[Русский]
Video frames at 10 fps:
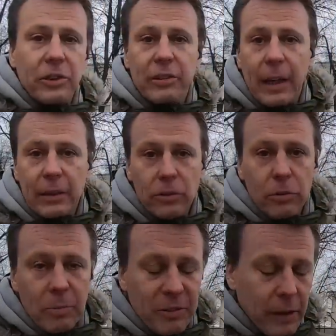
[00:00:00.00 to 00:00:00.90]
через
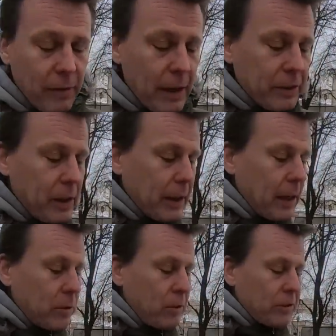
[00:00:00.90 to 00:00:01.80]
границу, поставляя
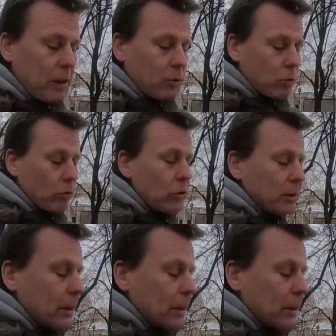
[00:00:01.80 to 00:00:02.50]
нелегальную литературу. Вот